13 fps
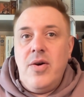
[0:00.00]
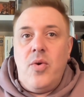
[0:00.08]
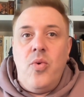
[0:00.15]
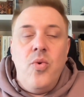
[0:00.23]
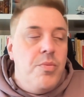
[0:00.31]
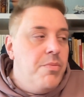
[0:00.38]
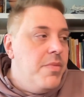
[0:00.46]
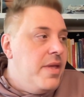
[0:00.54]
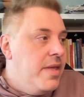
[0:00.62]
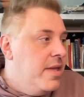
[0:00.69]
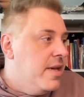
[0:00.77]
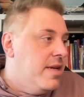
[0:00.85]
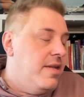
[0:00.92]
um
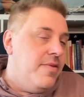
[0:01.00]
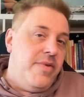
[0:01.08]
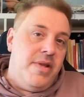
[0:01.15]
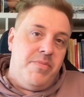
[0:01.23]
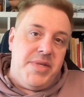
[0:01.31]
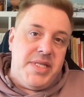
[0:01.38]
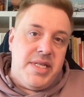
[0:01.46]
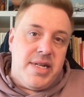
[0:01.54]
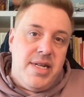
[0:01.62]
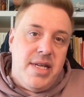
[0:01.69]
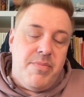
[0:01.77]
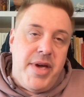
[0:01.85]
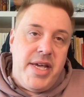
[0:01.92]
irgendwie ein bisschen
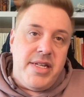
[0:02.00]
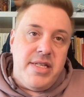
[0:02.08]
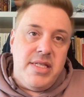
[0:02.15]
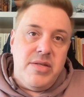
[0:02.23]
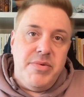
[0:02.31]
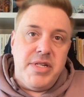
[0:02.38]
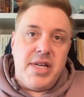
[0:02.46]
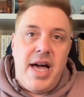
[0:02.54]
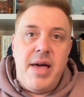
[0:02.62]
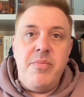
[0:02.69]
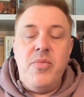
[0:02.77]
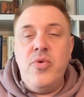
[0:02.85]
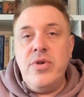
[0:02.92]
Clickbaiting zu
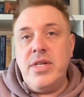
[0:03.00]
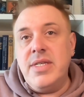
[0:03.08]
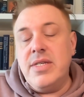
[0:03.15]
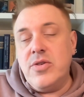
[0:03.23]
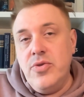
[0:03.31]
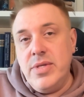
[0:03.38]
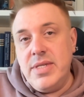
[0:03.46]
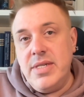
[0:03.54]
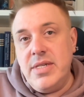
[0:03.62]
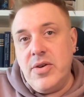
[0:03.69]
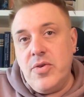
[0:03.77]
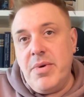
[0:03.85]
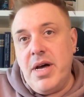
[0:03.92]
betreiben oder sich künstlich
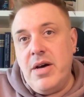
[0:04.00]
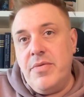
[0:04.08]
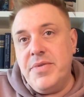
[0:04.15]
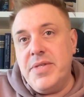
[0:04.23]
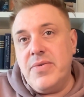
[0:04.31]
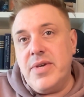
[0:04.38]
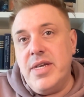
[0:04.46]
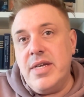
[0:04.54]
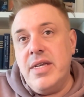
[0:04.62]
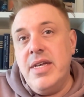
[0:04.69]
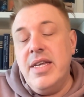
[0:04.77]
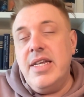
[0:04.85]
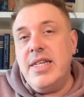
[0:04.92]
darüber aufzuregen.
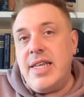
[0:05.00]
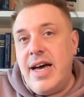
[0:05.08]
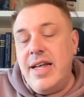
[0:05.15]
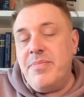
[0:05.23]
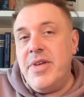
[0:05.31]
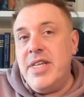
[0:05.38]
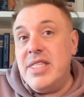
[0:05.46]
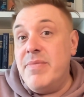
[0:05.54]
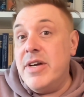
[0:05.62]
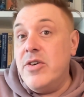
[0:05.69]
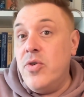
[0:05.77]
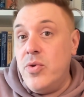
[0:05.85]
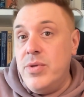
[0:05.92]
Da hat man jetzt mal
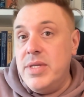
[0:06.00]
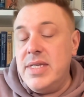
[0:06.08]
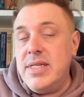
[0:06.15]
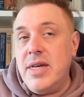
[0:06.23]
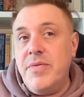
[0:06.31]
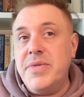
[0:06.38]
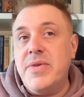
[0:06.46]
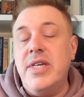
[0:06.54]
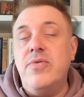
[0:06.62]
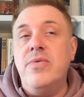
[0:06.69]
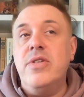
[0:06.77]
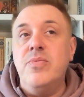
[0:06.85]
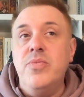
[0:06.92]
Grund, sich aufzuregen.
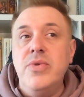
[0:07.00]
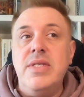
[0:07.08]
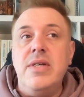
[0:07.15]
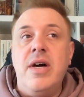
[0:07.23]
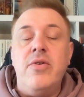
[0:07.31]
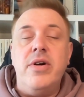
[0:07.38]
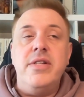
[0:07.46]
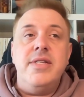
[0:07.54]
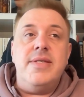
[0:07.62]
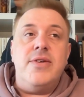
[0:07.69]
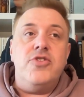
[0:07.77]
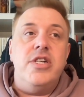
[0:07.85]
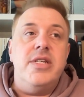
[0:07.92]
Und ich muss auch an
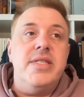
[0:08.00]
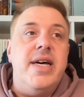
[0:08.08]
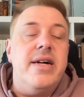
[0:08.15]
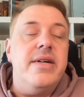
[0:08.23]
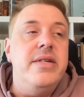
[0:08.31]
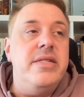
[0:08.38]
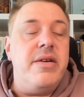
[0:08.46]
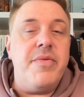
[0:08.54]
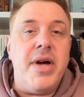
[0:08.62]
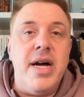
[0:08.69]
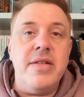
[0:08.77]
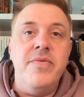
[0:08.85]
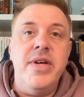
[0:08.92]
dieser Stelle sagen,
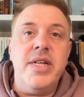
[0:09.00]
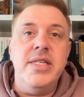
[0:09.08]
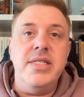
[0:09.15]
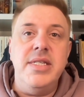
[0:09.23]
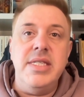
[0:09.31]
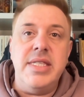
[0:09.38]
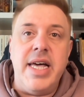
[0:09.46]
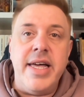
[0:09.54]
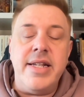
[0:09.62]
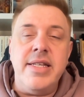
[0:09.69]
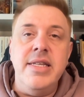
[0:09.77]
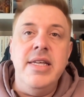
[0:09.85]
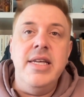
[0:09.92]
hinterfragt wirklich die
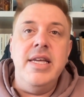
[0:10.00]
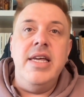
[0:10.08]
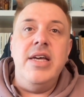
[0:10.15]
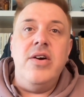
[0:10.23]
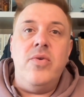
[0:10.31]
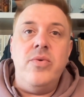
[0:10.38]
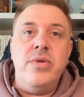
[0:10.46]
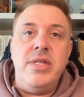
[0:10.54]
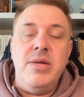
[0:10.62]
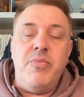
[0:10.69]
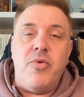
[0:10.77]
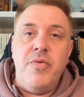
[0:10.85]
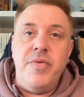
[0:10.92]
Seiten und die
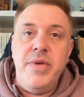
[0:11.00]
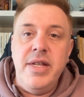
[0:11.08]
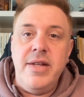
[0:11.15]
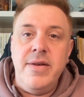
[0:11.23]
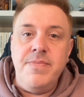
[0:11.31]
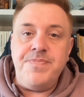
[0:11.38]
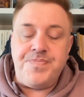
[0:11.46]
Profile,